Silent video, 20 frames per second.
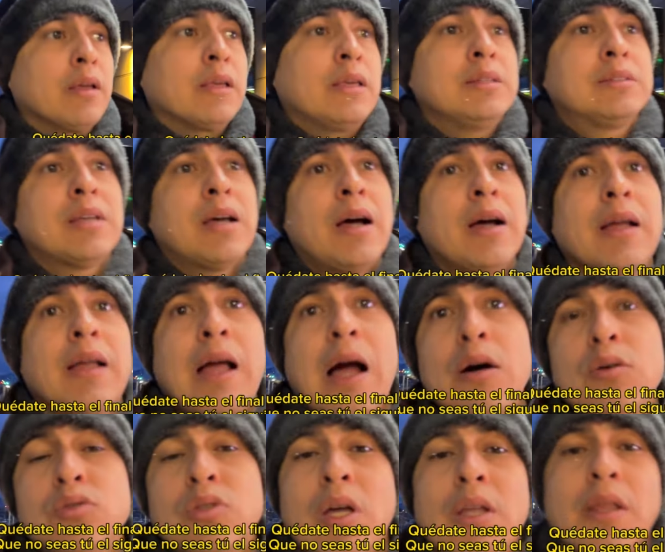Quizás
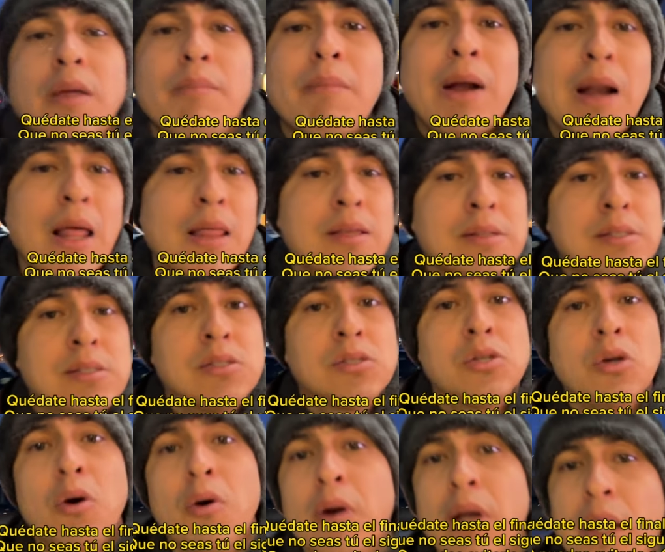causa de malas
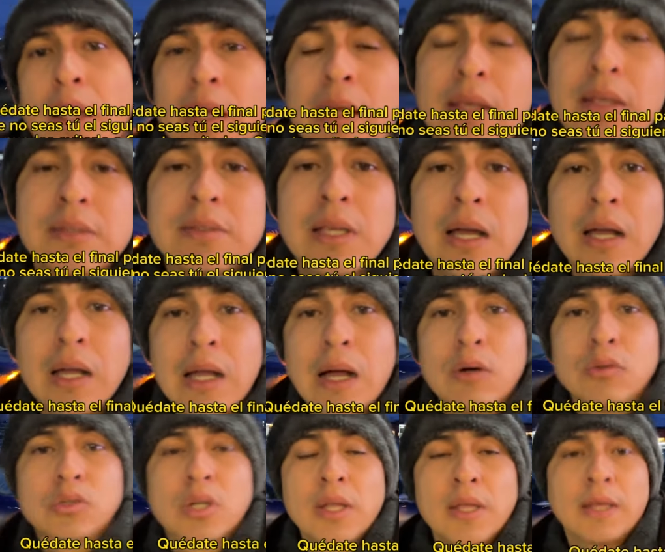decisiones, quizás
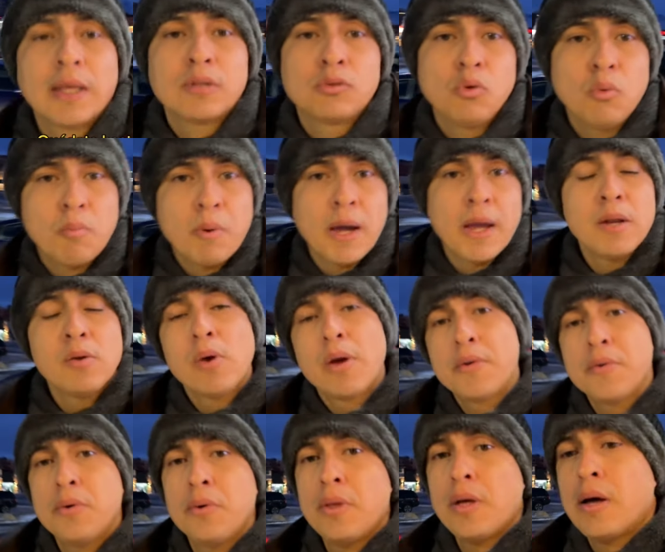causa de que su país no
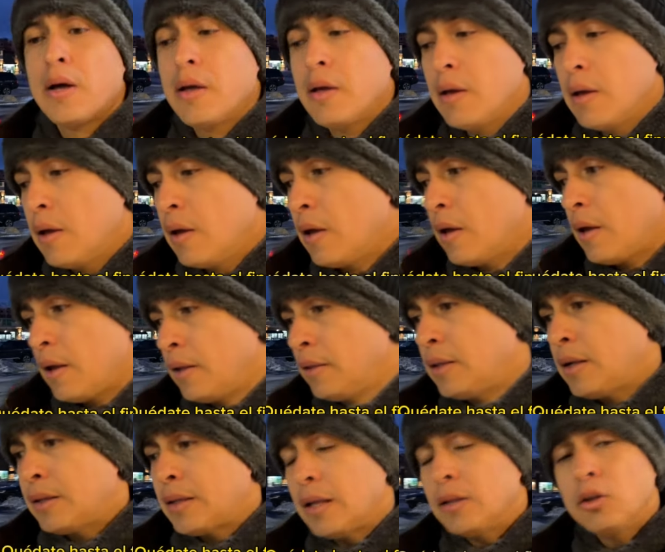ayuda,
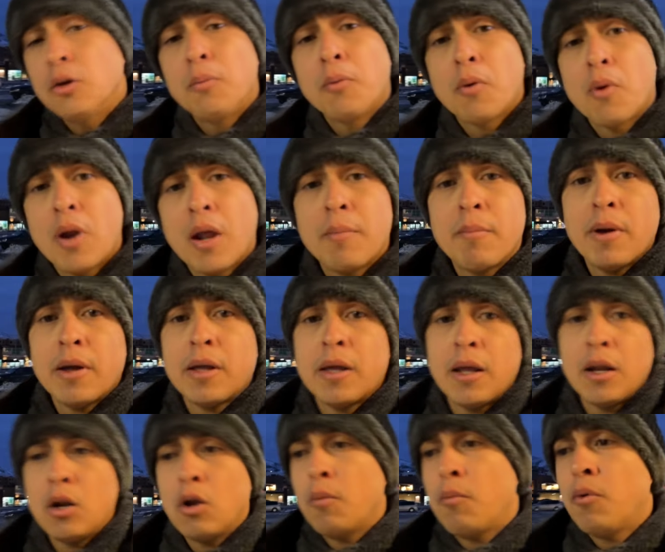entre tantos problemas
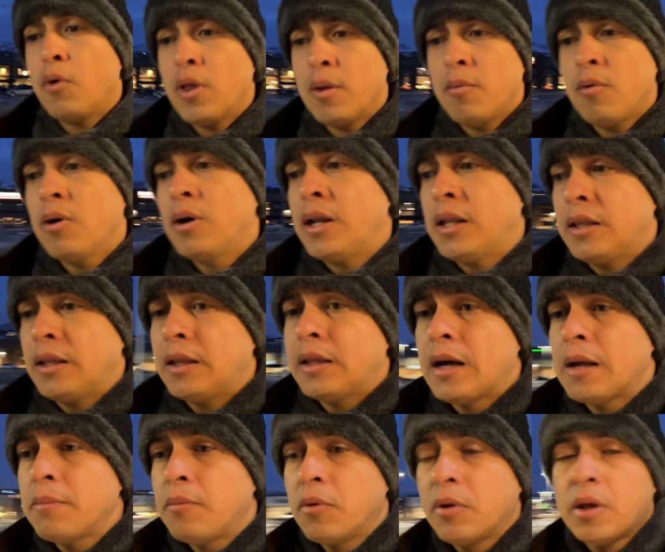que no podemos
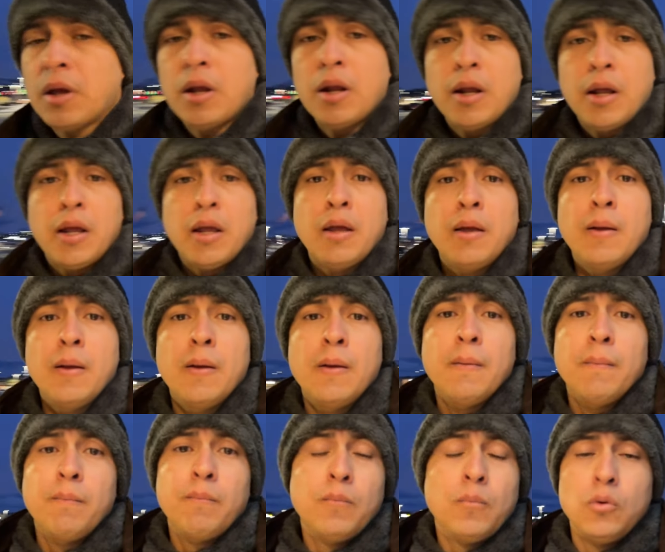criticar porque
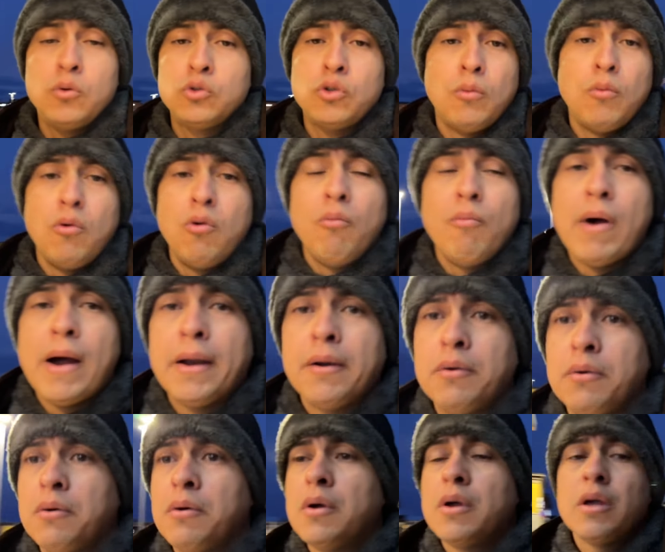somos
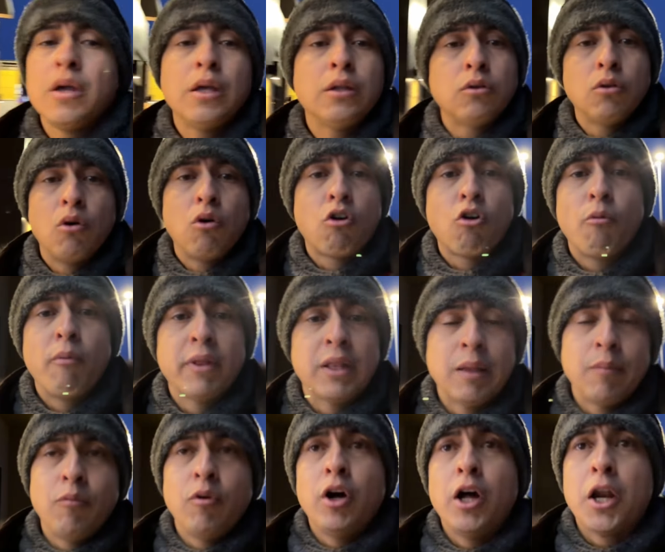humanos y todos
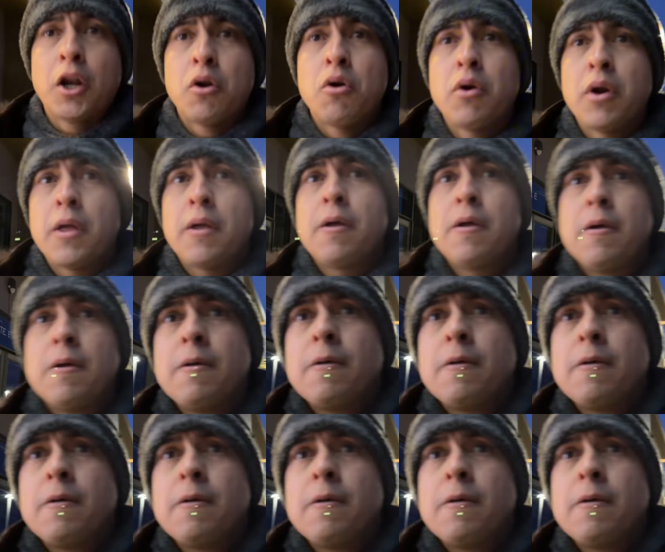cometemos errores.